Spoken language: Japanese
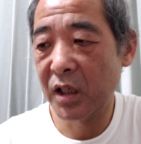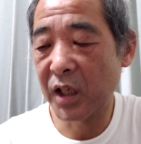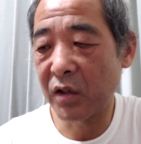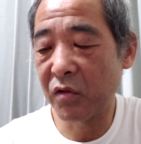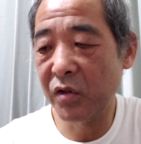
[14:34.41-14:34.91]

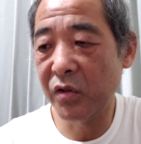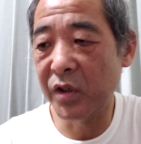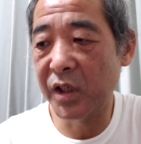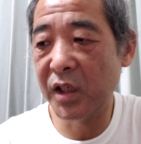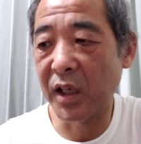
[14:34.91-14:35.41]
ひゃくきゅう
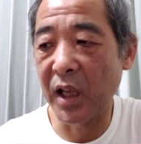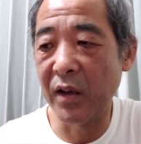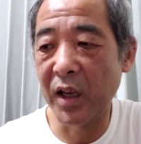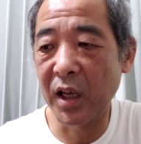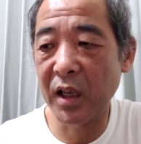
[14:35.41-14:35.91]
じゅういちじゃな
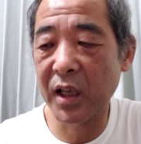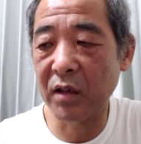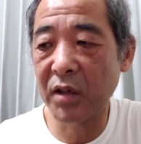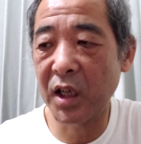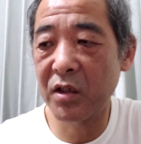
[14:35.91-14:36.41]
いな。
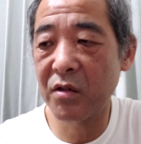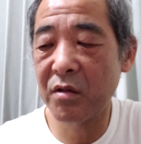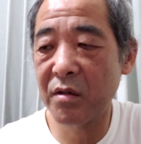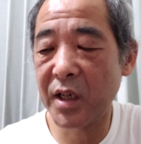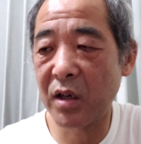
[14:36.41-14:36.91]
ひゃくはちじゅ
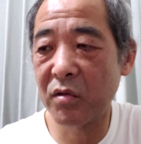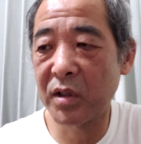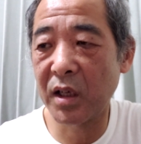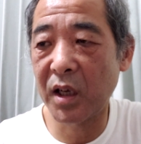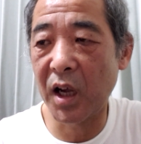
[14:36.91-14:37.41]
うななごう
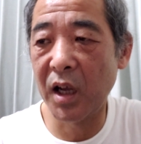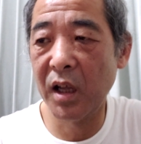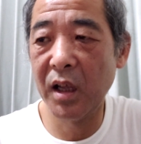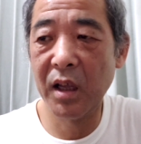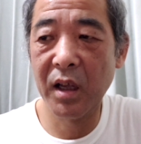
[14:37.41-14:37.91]
せんか。
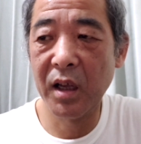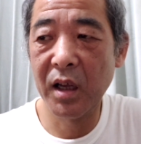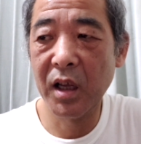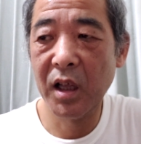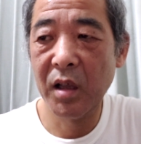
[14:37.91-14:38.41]

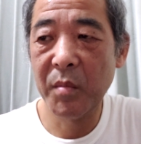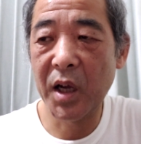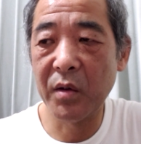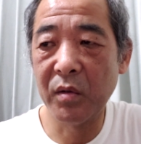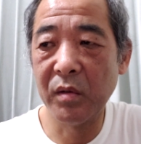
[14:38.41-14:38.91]

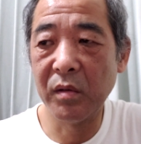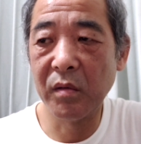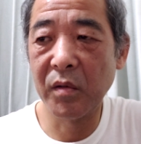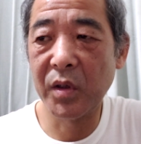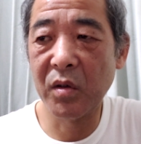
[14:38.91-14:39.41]
まあ、あ
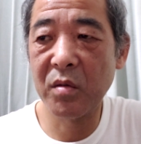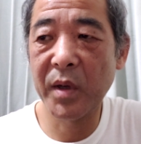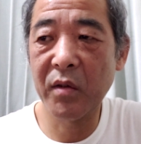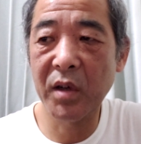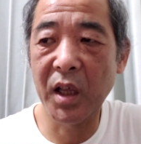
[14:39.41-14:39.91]
の、広
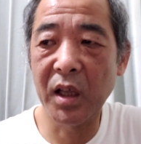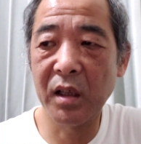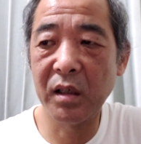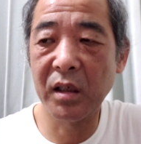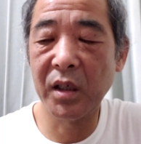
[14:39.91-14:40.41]
島の
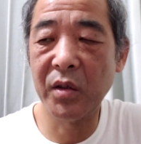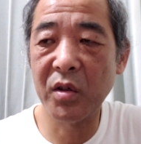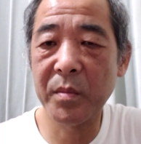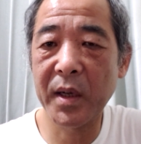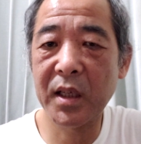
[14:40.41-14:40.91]
ね、
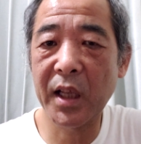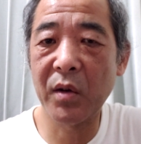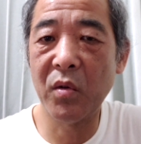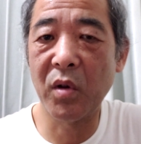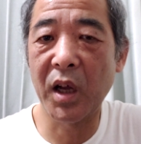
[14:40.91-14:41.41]
広島北
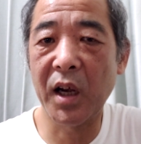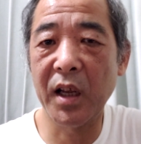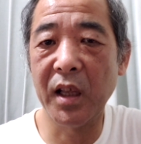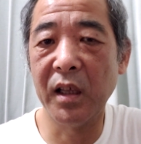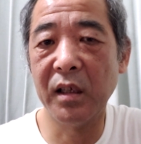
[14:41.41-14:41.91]
の方から
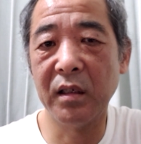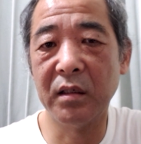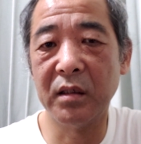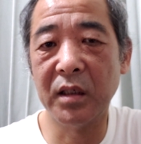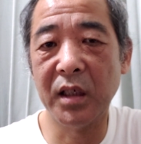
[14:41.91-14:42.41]
ね、
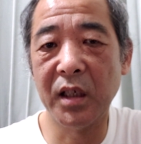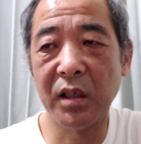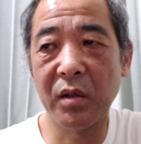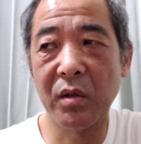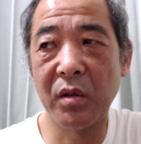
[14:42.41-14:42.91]

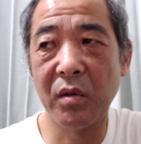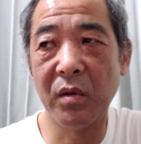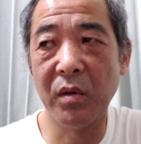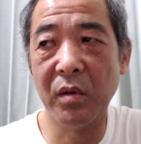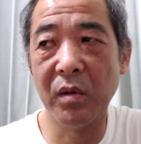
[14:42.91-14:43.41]
えー、っ
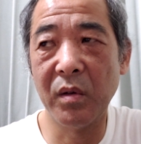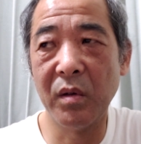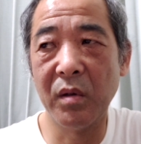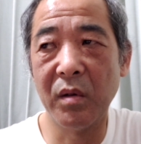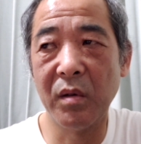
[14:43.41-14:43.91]

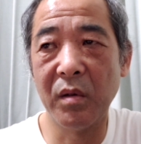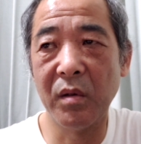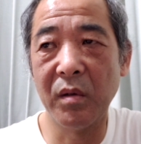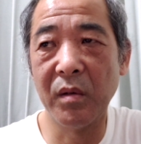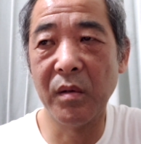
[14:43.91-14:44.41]

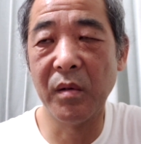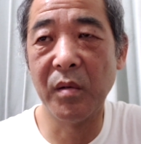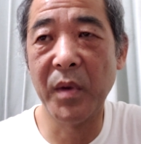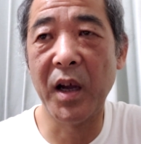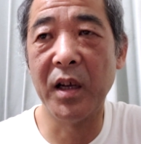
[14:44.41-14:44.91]

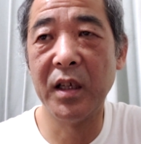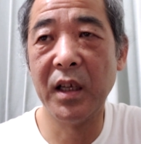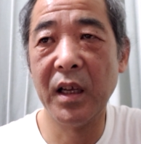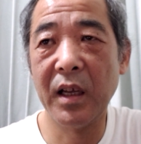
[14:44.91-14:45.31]
と、まあ、